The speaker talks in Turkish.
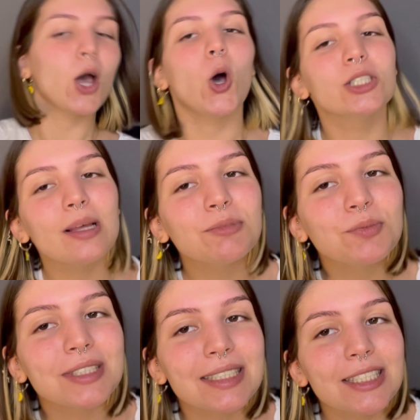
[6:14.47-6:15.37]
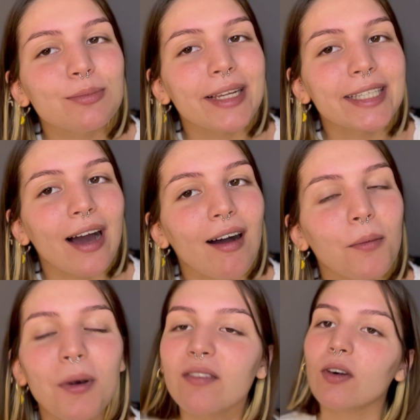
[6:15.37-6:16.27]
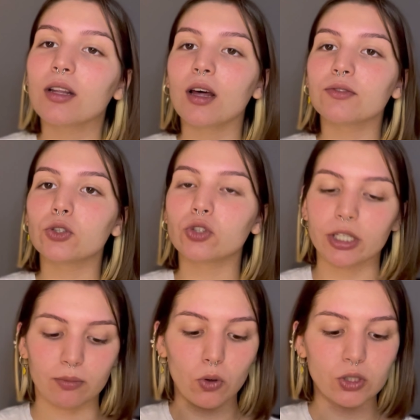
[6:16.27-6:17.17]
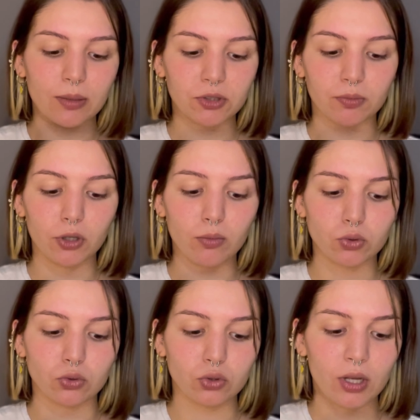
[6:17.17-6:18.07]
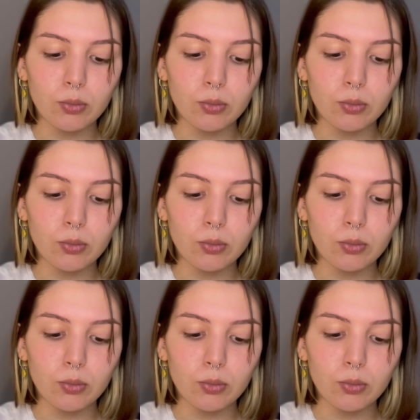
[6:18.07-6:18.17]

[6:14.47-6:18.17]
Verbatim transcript: Özlemiş misiniz beni ya? Ben vallahi video çekmeyi özlemişim biliyor musunuz?